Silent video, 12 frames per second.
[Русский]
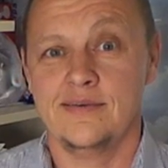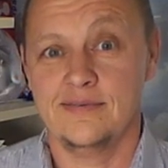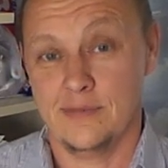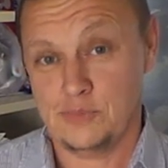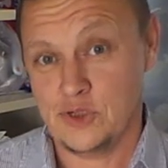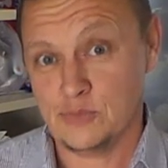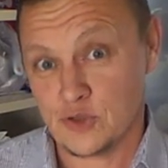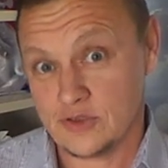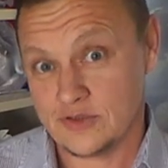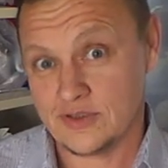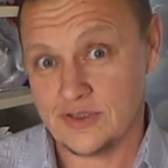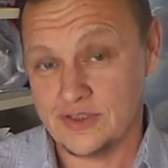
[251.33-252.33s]
вообще
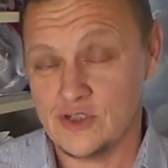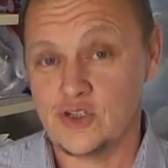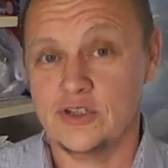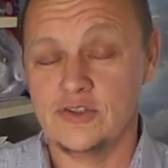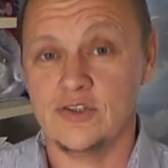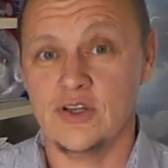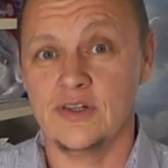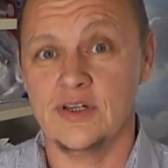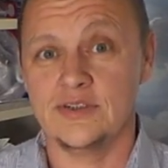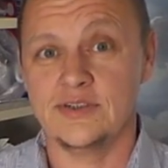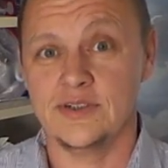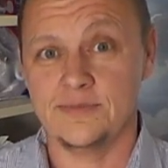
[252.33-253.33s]
можно сказать даже не
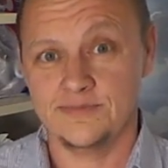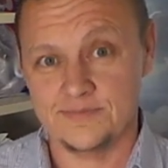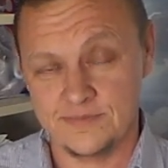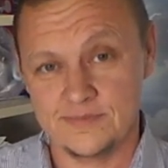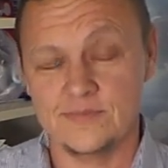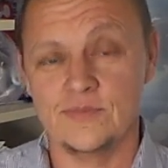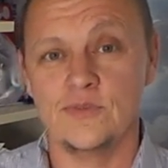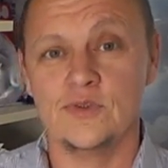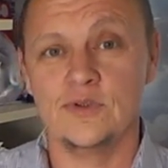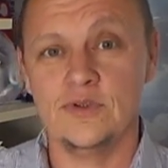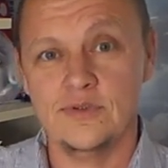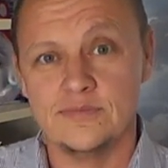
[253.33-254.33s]
согласие,
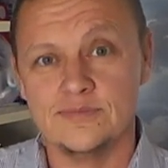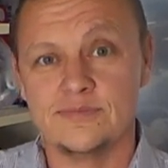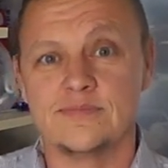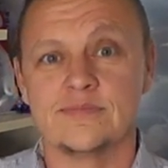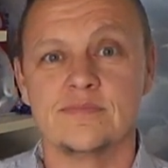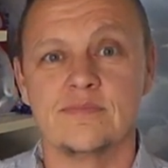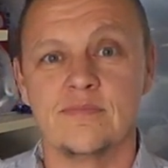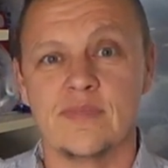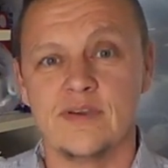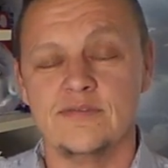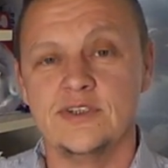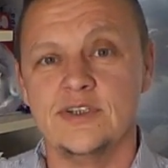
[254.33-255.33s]
то,
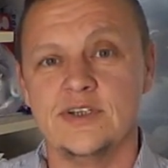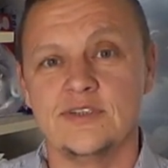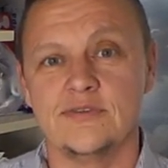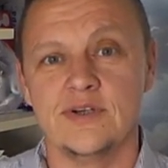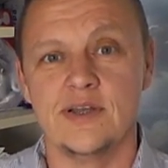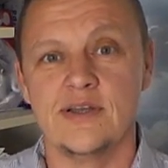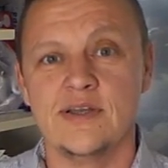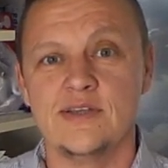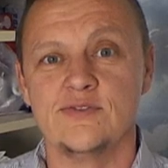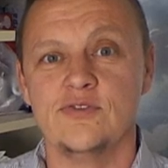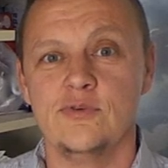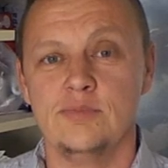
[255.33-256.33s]
высказывая
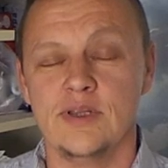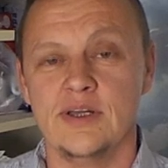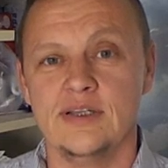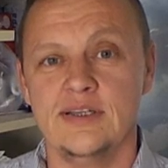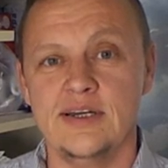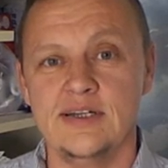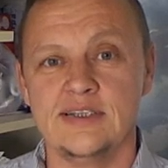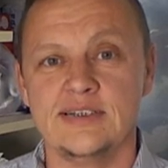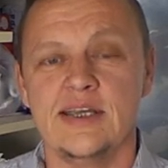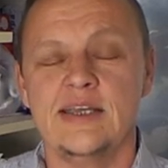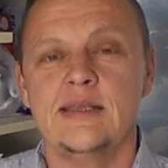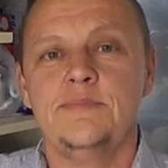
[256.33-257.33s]
свою
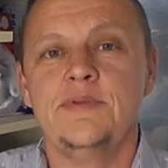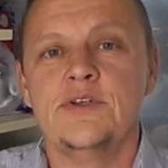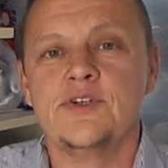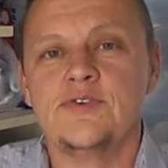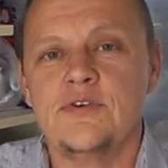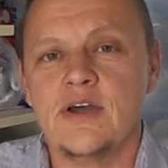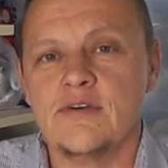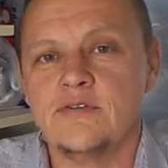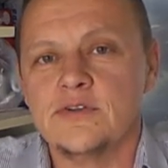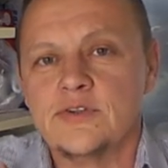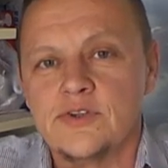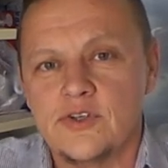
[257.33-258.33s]
благодарность, переживая
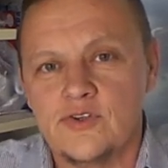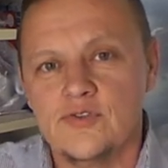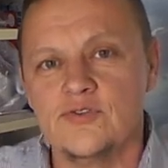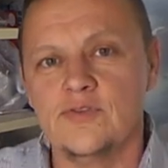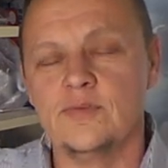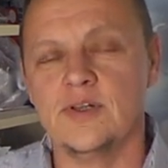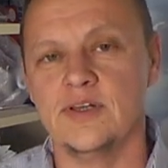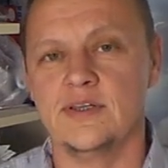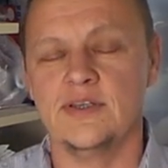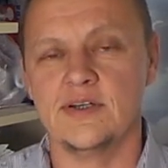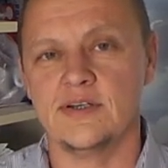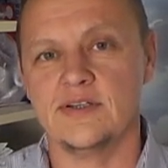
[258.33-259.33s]
вот это чувство
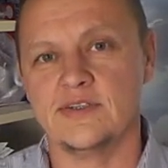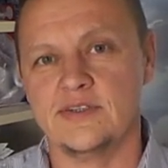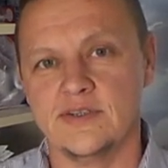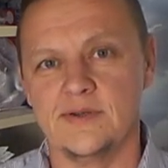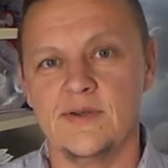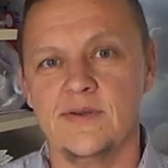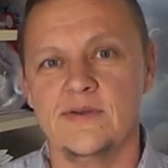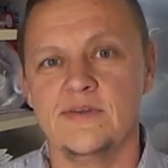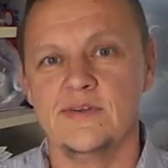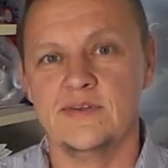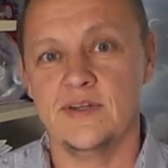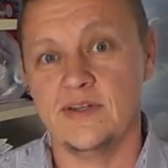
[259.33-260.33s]
благодарности,
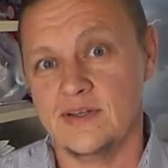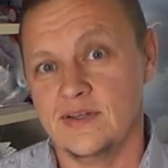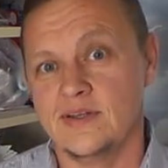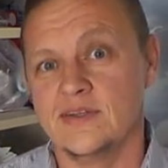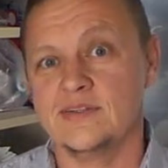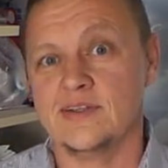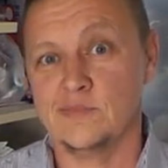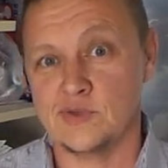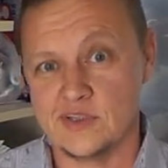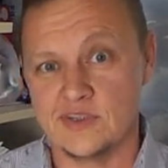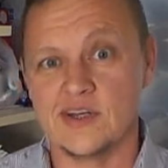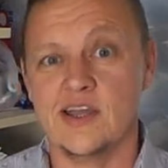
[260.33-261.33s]
я сам
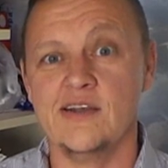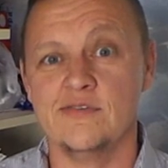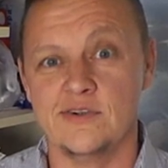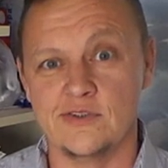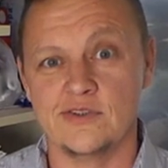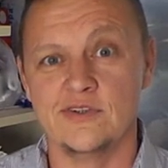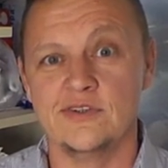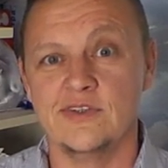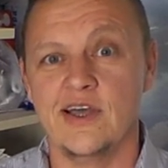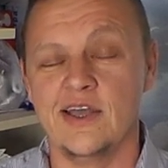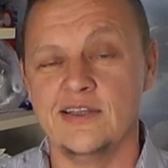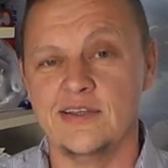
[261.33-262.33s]
настраиваюсь
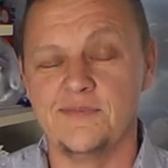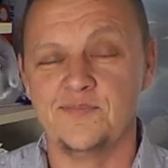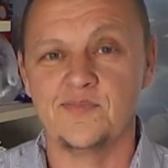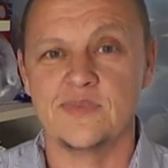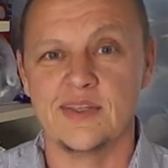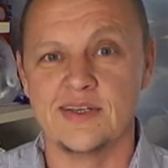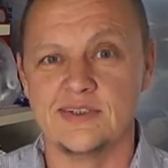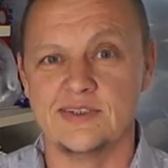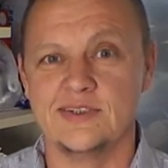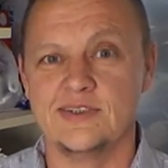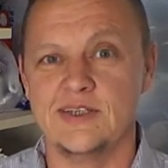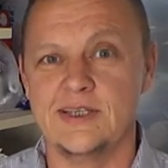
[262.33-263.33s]
на это
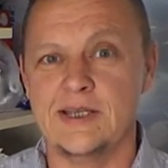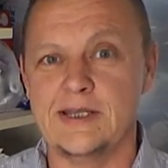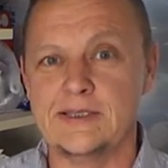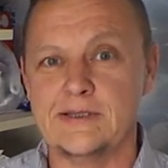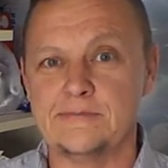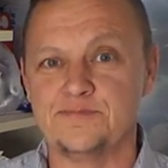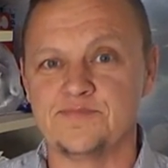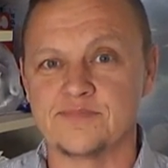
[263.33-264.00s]
состояние.